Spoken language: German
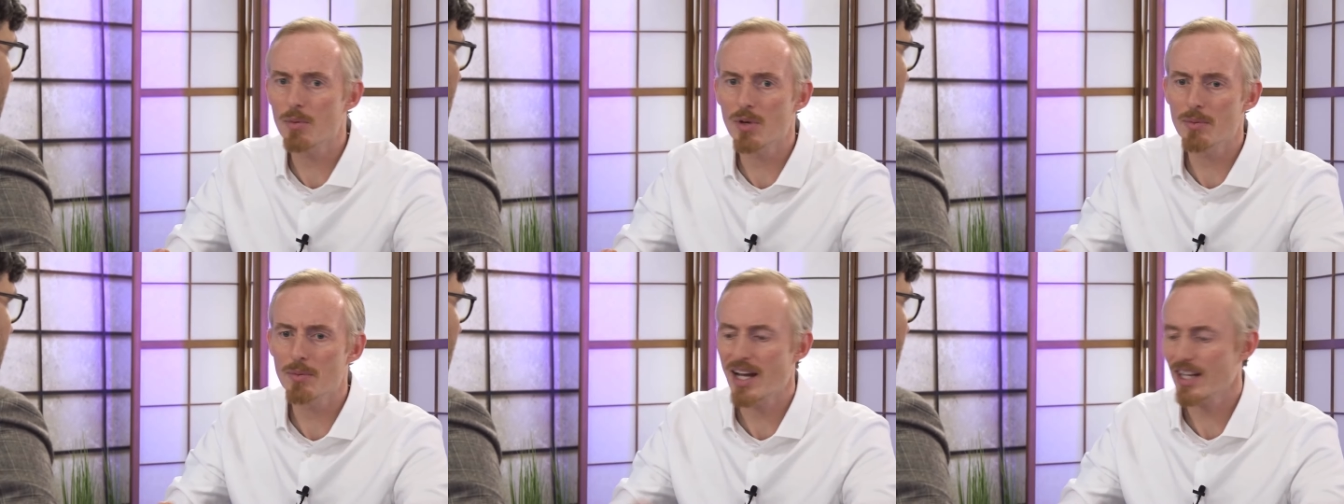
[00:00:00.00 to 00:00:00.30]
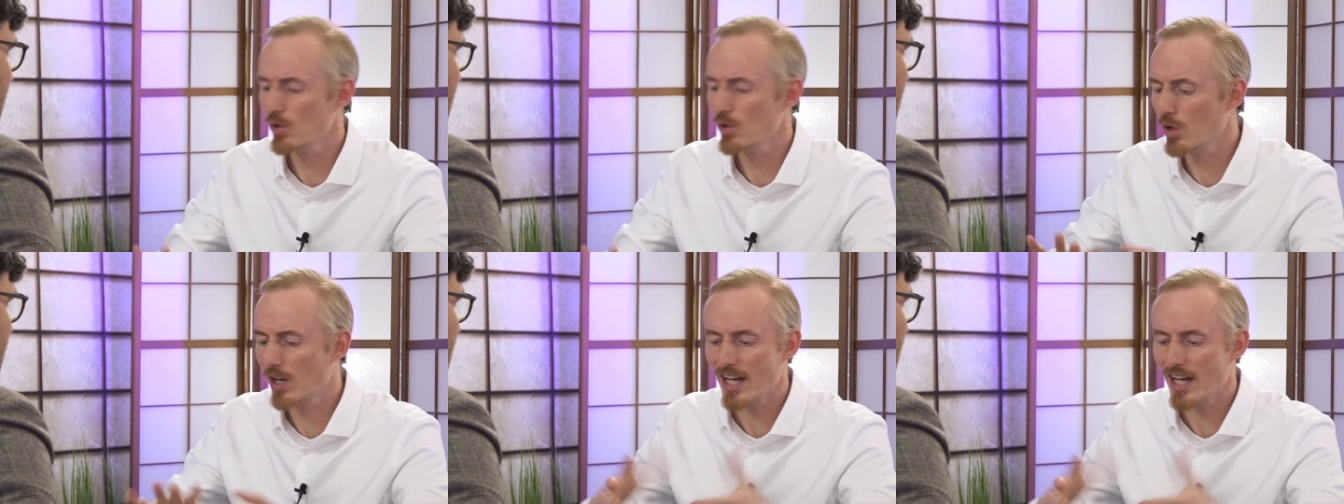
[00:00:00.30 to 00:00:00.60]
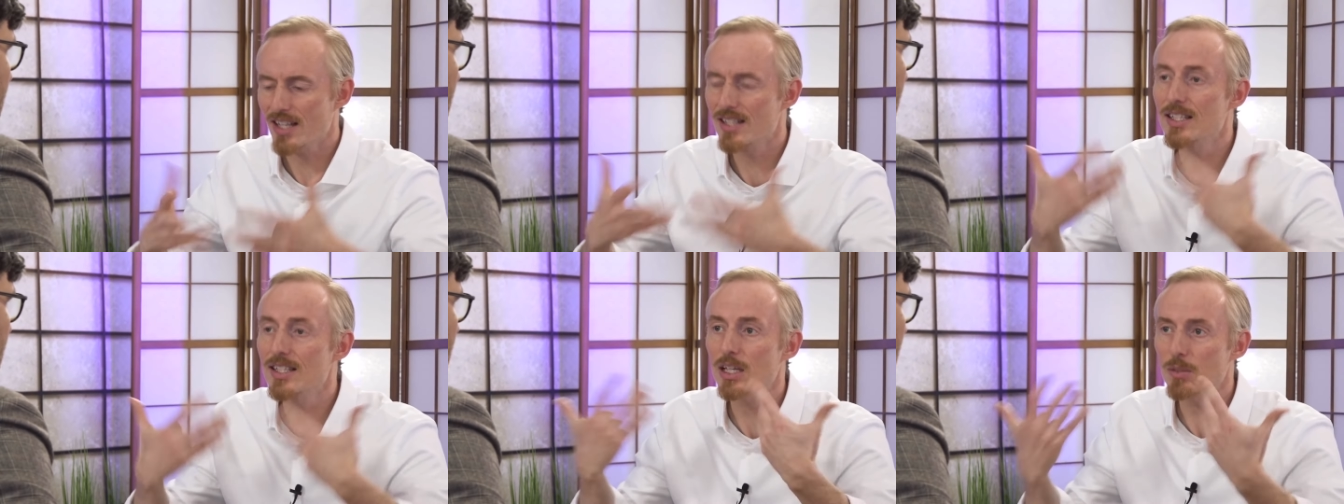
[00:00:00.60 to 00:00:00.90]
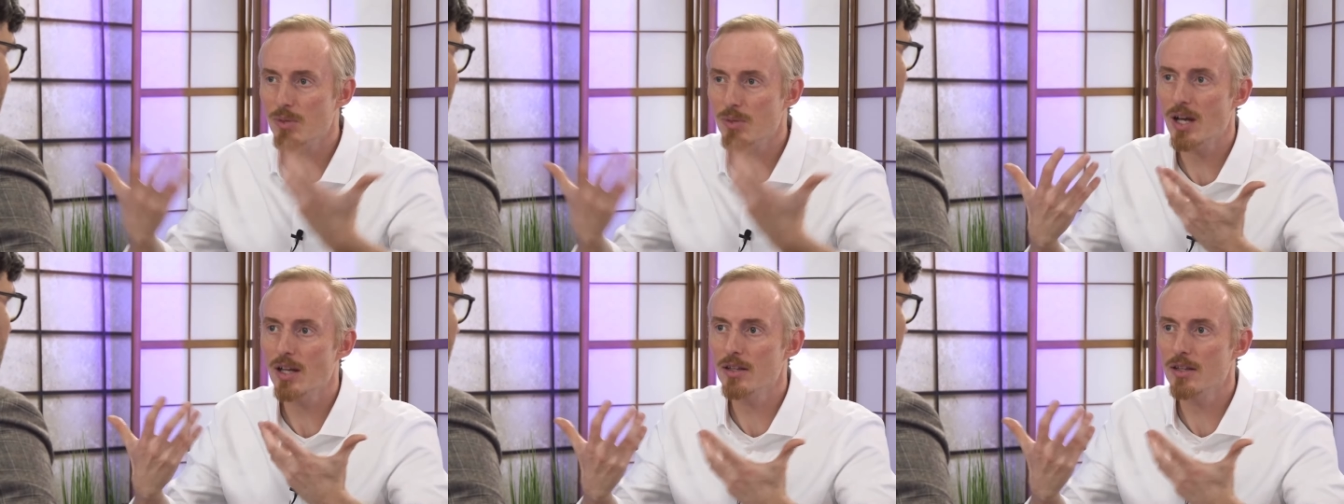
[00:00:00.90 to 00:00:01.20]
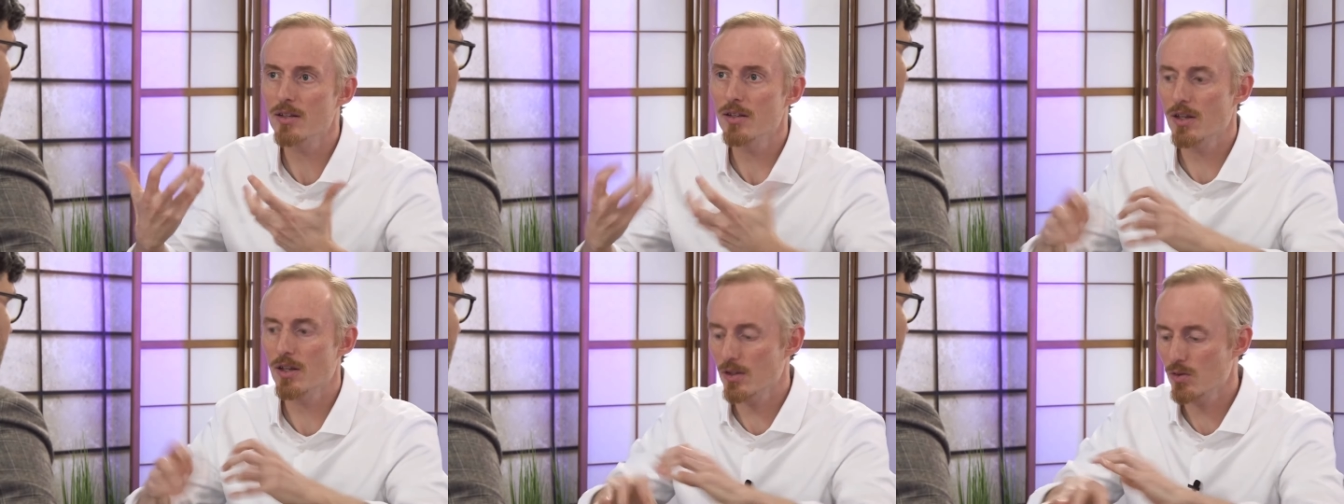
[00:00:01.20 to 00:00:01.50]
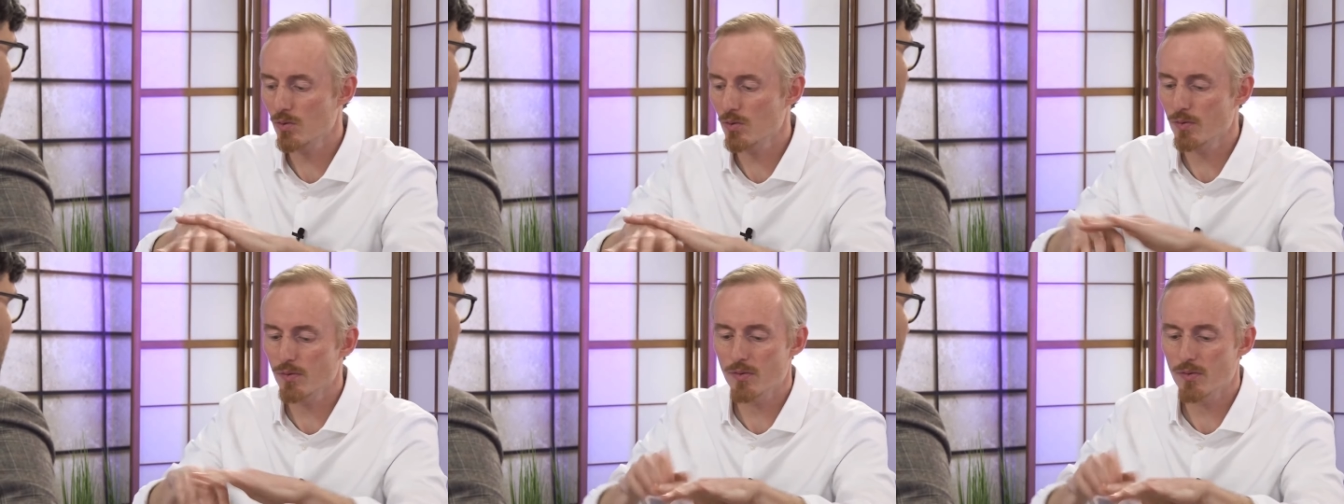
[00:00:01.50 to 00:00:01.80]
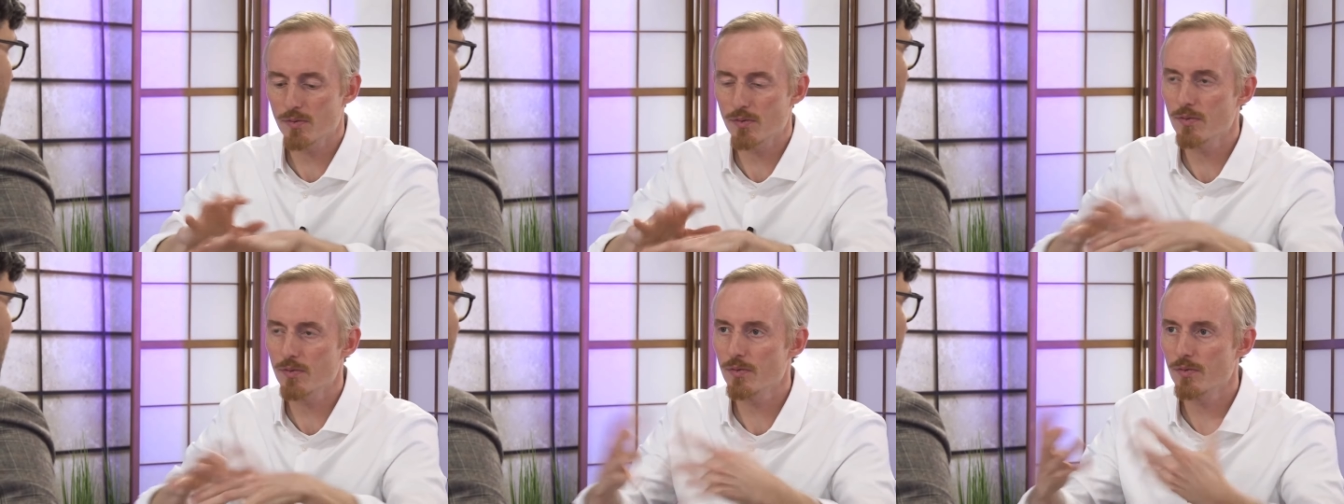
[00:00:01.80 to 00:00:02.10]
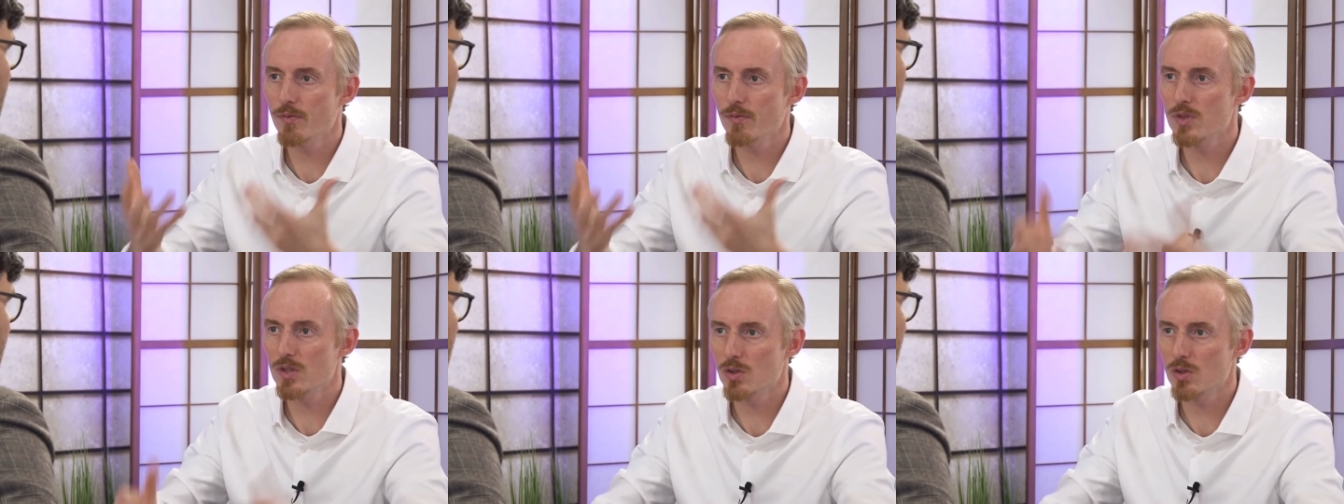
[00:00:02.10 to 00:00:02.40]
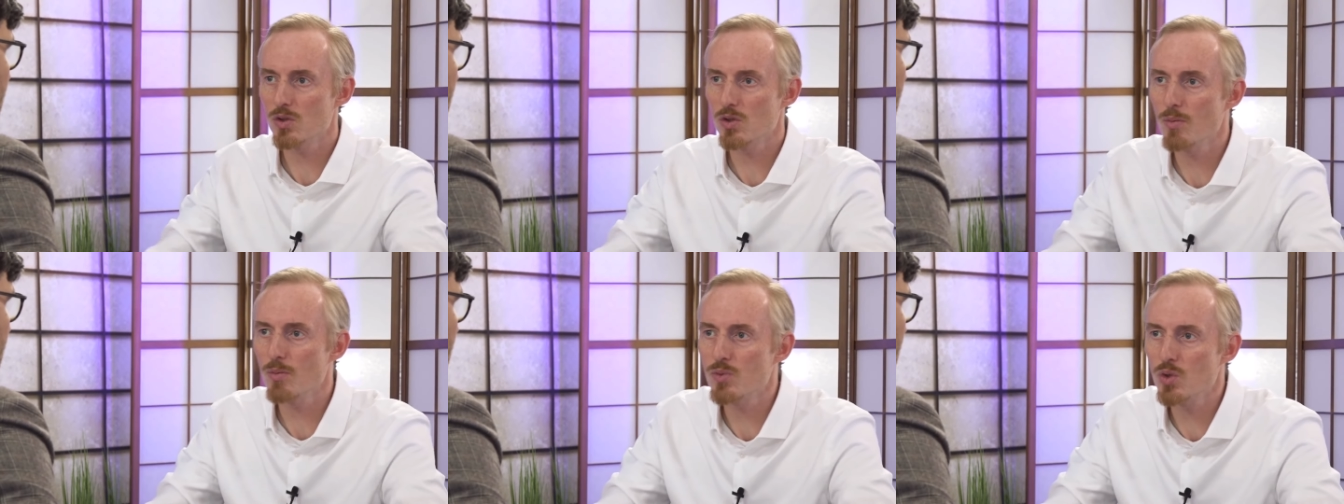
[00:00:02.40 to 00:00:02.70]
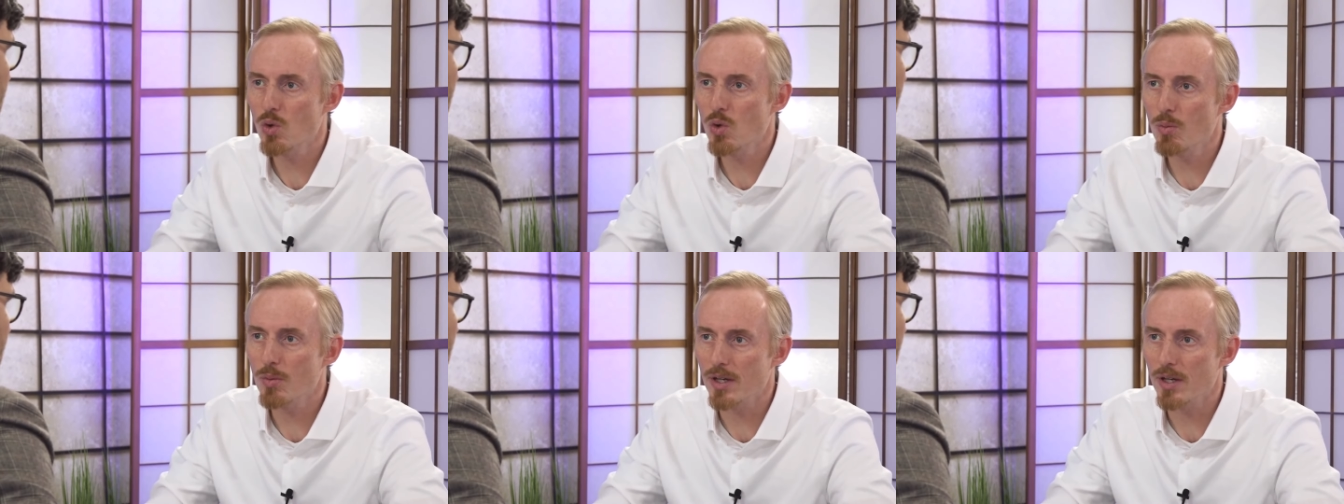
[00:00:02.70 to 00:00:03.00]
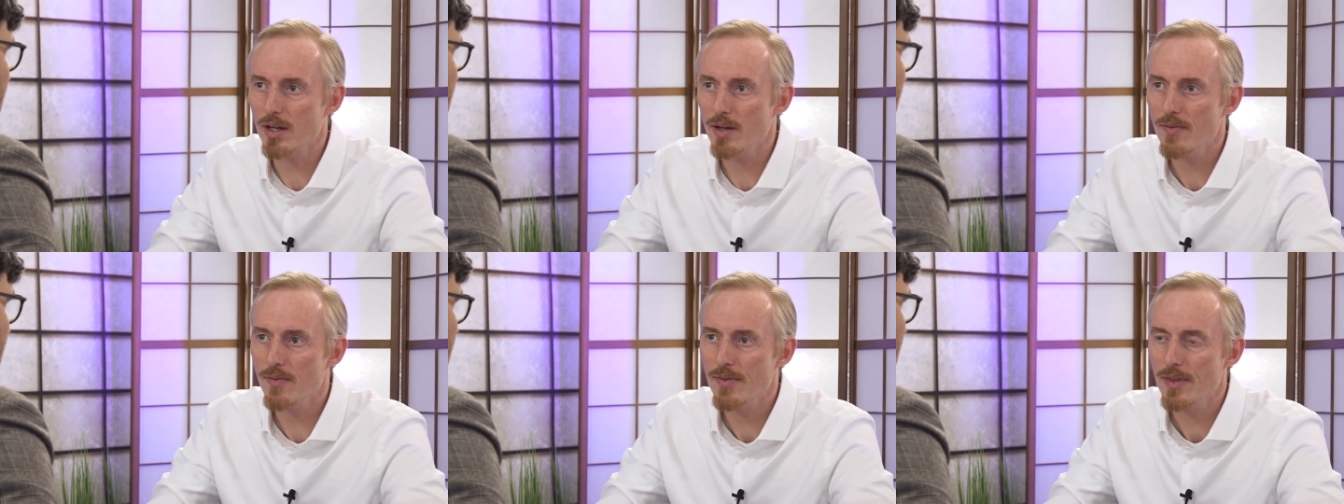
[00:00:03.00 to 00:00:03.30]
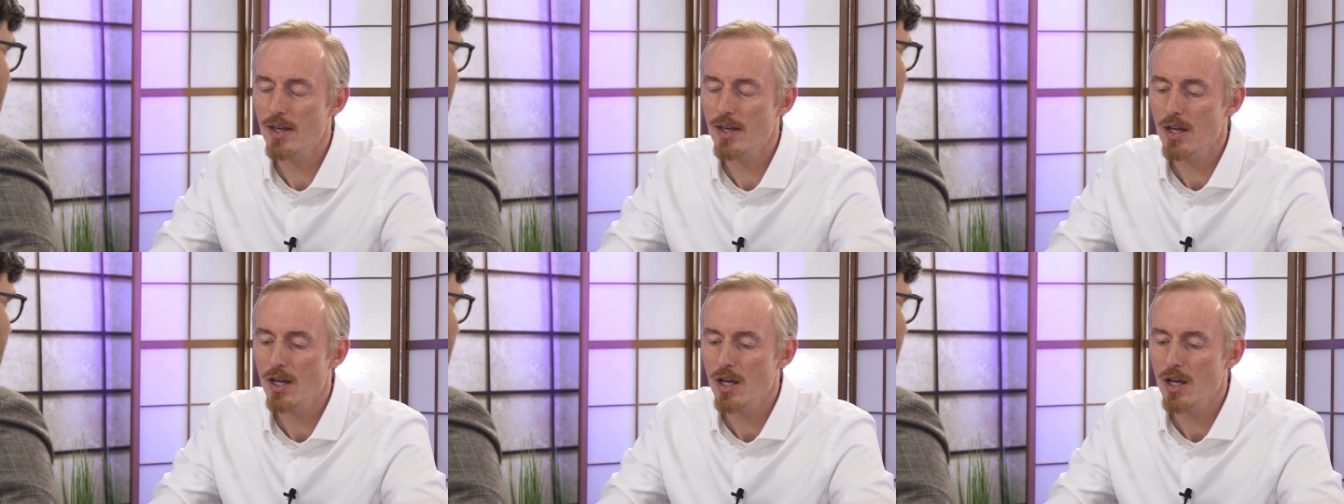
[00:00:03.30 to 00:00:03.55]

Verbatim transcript: aber man hat noch keine sichtbaren also, Symptome. Ja.